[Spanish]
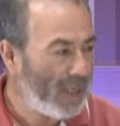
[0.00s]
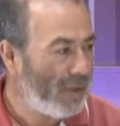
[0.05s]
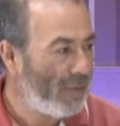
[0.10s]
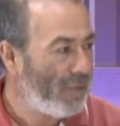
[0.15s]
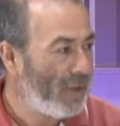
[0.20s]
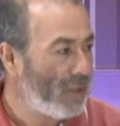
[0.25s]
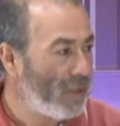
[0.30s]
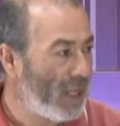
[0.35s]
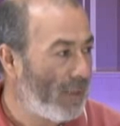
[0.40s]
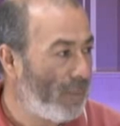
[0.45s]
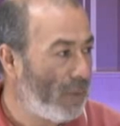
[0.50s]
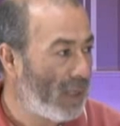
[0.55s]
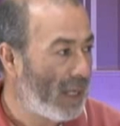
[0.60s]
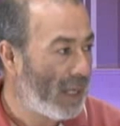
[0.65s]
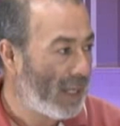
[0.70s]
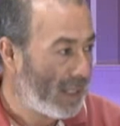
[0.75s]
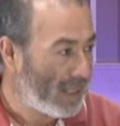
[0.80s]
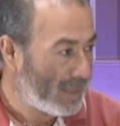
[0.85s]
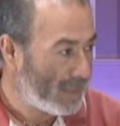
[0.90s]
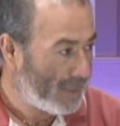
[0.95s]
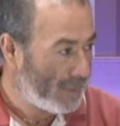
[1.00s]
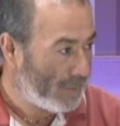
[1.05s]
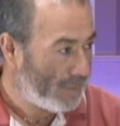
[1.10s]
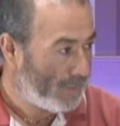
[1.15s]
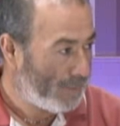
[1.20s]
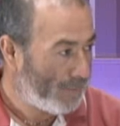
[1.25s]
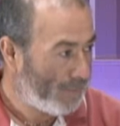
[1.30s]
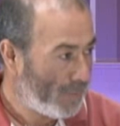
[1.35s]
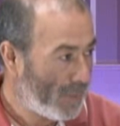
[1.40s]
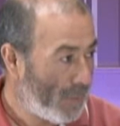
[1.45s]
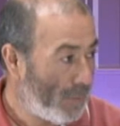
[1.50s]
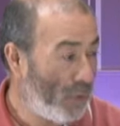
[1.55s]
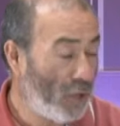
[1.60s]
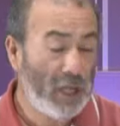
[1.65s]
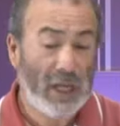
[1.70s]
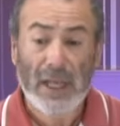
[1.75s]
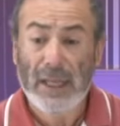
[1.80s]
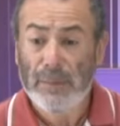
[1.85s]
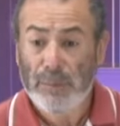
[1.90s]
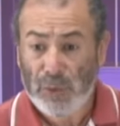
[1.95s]
por el efecto de las pulgadas.
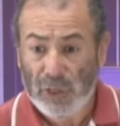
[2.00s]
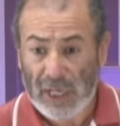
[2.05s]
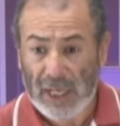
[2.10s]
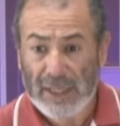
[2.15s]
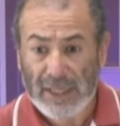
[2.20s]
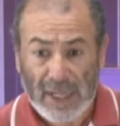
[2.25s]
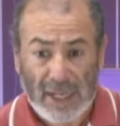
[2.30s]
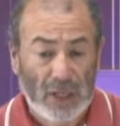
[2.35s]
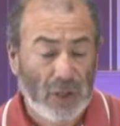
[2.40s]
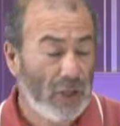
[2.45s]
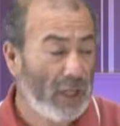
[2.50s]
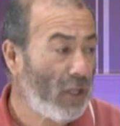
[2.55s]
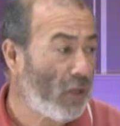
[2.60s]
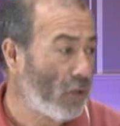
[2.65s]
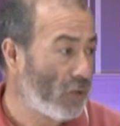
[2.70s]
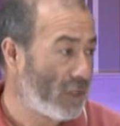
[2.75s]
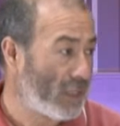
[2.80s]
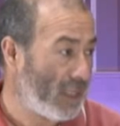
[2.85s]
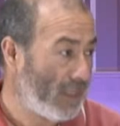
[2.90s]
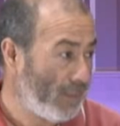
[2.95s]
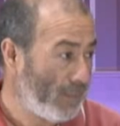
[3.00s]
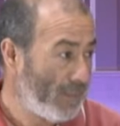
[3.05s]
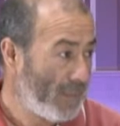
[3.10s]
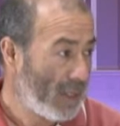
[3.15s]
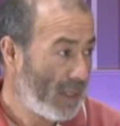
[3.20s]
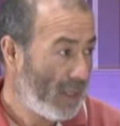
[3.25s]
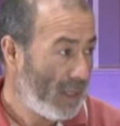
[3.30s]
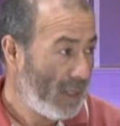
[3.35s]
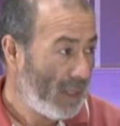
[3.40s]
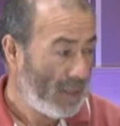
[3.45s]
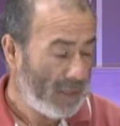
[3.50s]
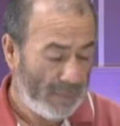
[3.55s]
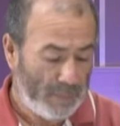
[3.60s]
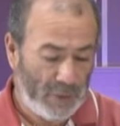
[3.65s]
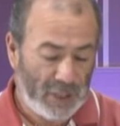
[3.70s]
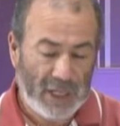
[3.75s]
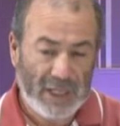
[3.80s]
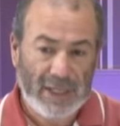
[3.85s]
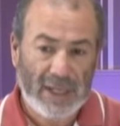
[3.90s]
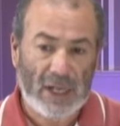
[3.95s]
Podrían, ah. podrían dejarlo de 12.
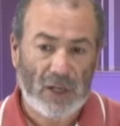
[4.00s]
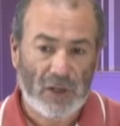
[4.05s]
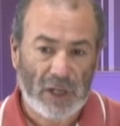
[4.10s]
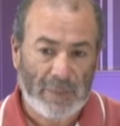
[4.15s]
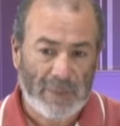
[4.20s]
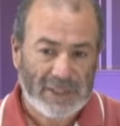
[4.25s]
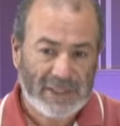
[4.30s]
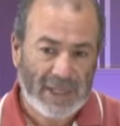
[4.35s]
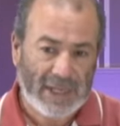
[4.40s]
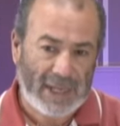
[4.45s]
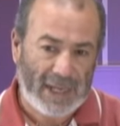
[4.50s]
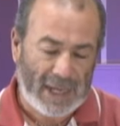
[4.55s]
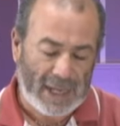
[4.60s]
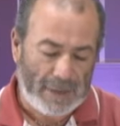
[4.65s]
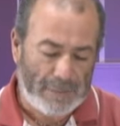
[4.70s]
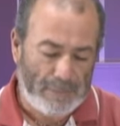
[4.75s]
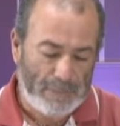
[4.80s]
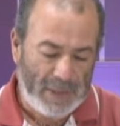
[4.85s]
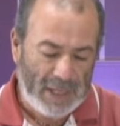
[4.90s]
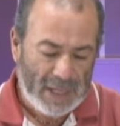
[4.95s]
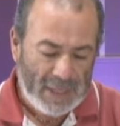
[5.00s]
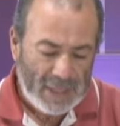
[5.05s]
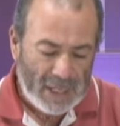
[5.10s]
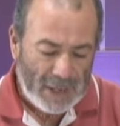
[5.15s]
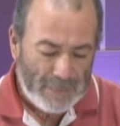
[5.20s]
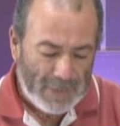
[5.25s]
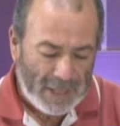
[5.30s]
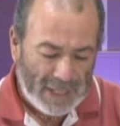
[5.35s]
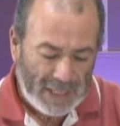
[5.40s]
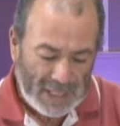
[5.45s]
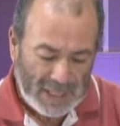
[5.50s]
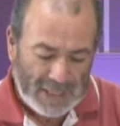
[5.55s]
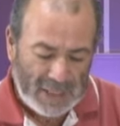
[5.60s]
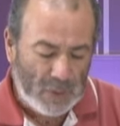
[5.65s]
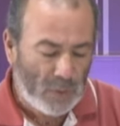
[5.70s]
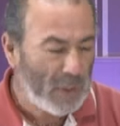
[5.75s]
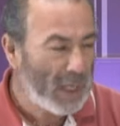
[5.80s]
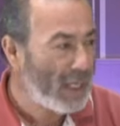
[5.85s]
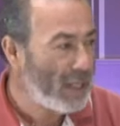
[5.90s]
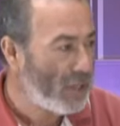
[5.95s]
Podrían dejar, lo que pasa es que el pie de la máquina
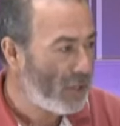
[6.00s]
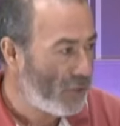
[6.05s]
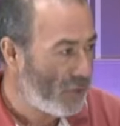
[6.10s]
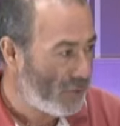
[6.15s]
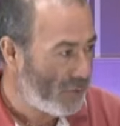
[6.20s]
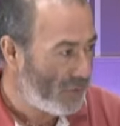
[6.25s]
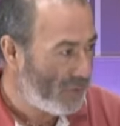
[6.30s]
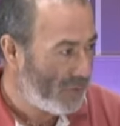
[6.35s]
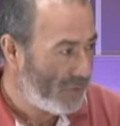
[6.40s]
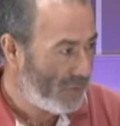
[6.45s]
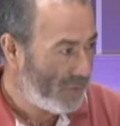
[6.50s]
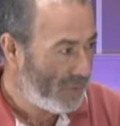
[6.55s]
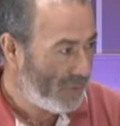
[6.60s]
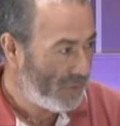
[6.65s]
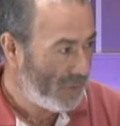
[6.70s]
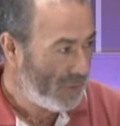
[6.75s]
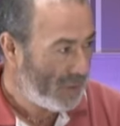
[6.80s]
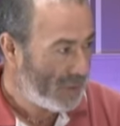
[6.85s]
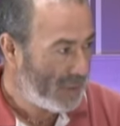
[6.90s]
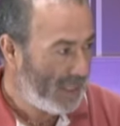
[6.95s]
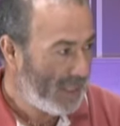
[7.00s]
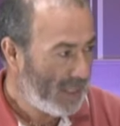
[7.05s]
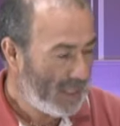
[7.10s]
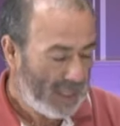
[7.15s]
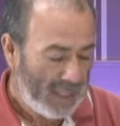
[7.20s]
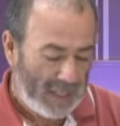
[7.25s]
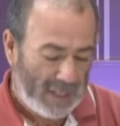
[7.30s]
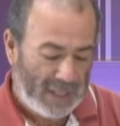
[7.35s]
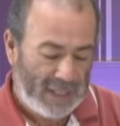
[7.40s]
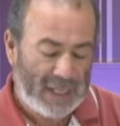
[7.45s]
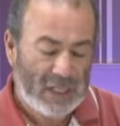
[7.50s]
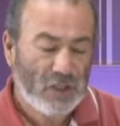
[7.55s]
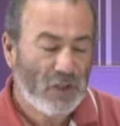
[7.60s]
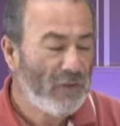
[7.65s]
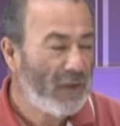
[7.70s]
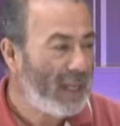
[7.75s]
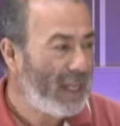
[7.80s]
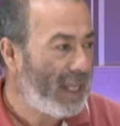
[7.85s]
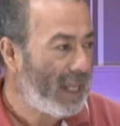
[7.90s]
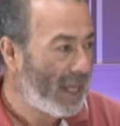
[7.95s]
tiene un ancho. Sí. ¿sí? Y eso
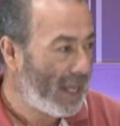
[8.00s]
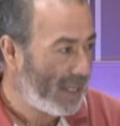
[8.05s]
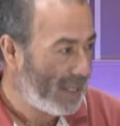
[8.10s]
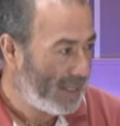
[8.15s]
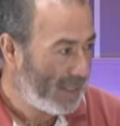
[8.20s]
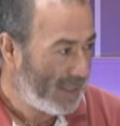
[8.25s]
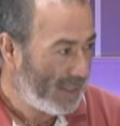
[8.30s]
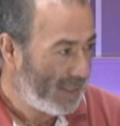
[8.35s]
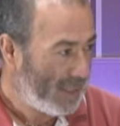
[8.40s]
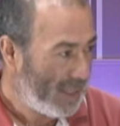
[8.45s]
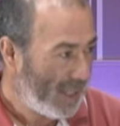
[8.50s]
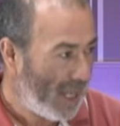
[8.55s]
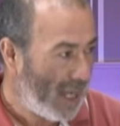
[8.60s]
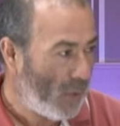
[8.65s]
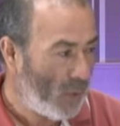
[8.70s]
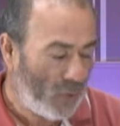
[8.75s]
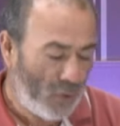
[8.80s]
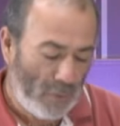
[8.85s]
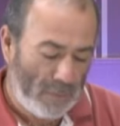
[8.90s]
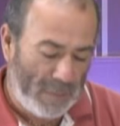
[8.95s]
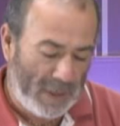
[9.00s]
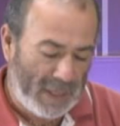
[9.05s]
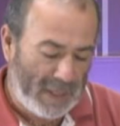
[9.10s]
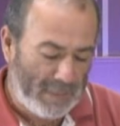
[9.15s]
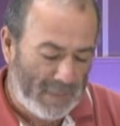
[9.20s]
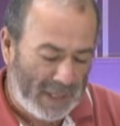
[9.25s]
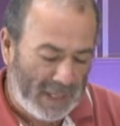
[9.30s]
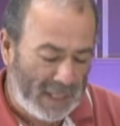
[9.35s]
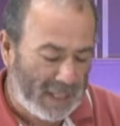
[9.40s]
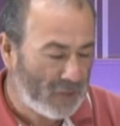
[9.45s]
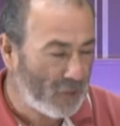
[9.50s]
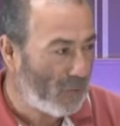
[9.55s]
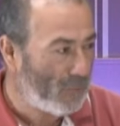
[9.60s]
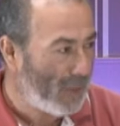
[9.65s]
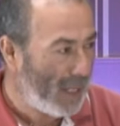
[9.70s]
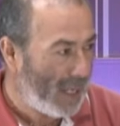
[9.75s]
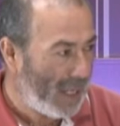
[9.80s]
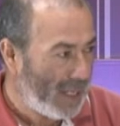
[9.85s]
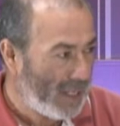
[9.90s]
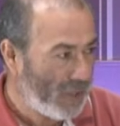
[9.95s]
varía. Algunos pies de máquina son
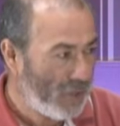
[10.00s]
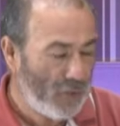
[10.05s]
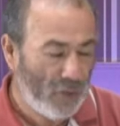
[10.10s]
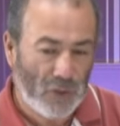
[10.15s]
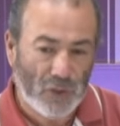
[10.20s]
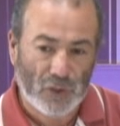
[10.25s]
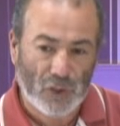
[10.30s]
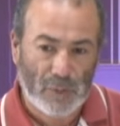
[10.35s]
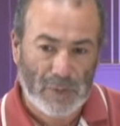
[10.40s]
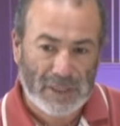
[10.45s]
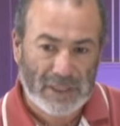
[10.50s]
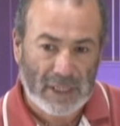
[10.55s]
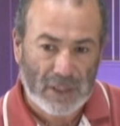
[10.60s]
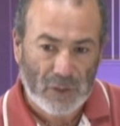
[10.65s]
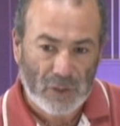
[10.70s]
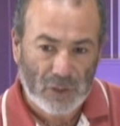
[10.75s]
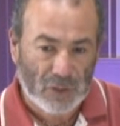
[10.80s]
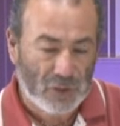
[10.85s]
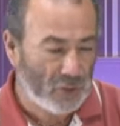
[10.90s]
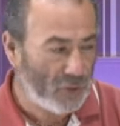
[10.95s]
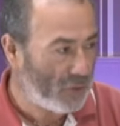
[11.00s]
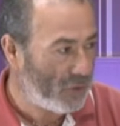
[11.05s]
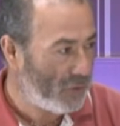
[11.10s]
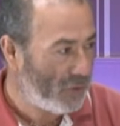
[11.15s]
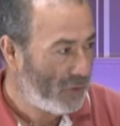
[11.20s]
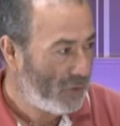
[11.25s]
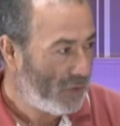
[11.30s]
más anchos, otros más angostos.